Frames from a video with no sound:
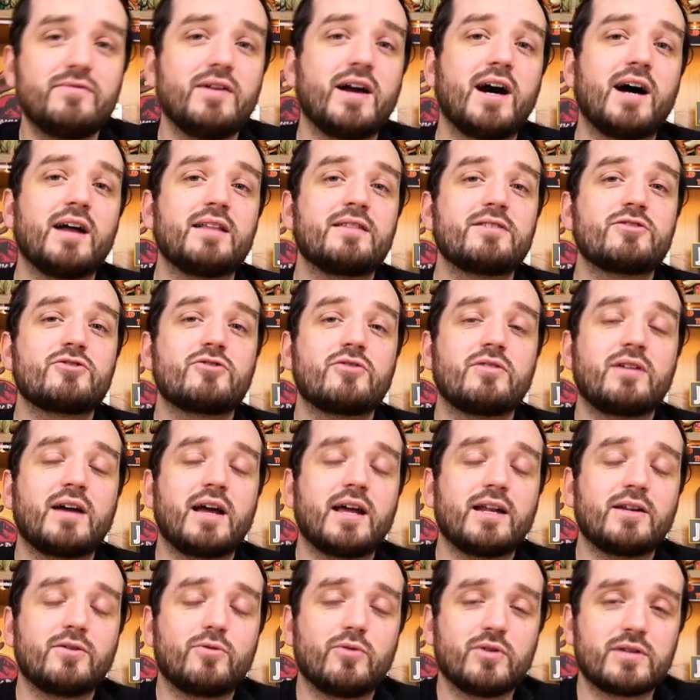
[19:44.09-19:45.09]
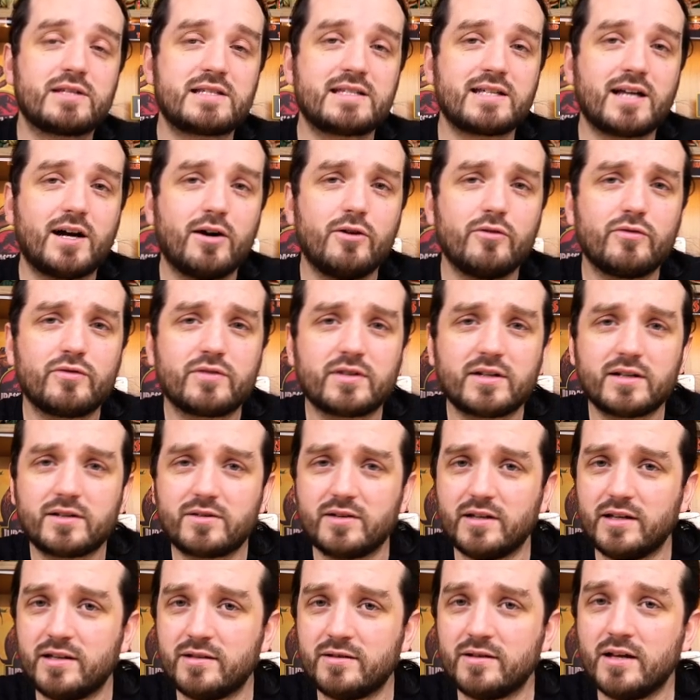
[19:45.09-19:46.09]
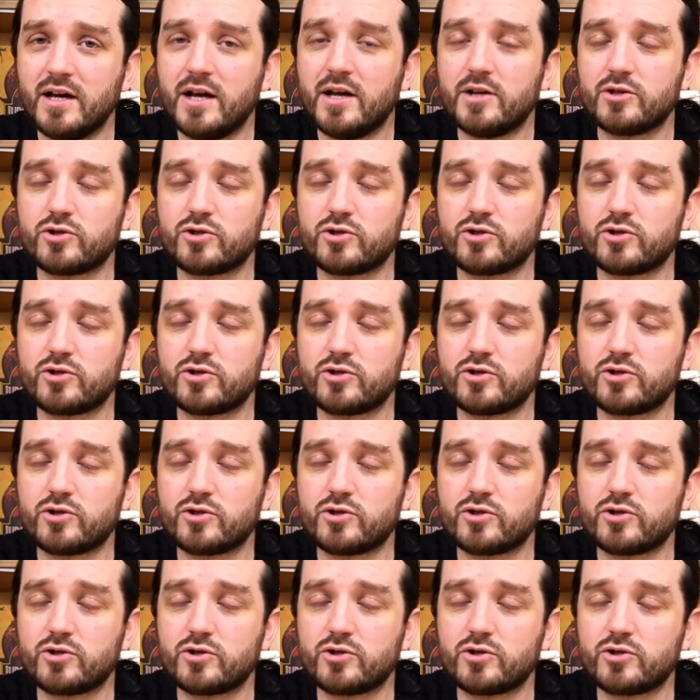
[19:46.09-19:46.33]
Wir hatten schon einen kurzen Auftritt in